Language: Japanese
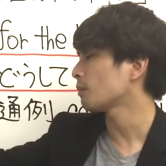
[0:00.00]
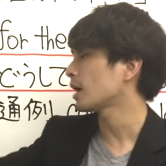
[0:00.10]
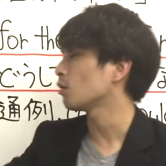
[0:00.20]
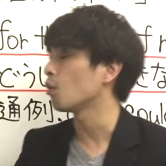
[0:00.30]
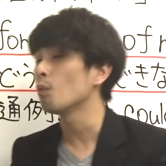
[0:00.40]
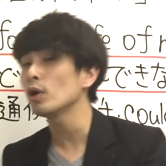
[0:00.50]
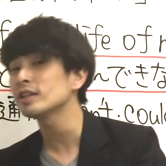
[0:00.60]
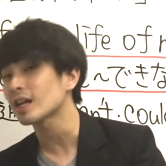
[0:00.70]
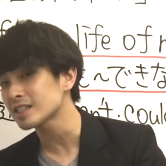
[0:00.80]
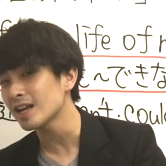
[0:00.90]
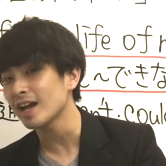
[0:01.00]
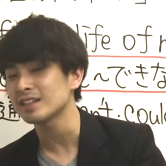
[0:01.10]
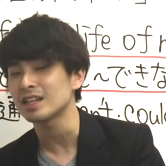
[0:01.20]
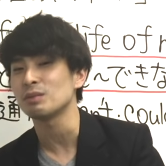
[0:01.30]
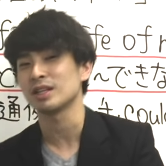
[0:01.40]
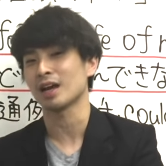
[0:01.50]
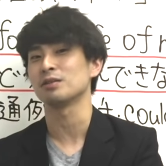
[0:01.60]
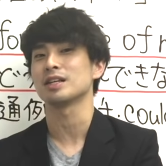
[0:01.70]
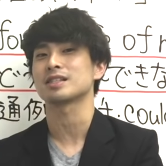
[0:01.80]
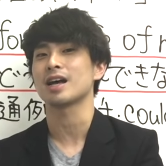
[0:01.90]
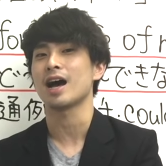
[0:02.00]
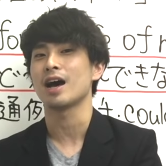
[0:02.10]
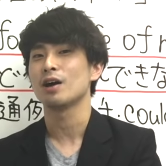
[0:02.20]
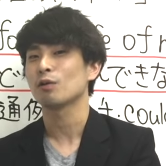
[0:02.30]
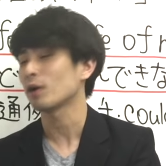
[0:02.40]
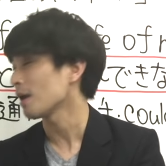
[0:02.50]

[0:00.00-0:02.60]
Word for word: 名前を思い出せないって意味になるんですが、こ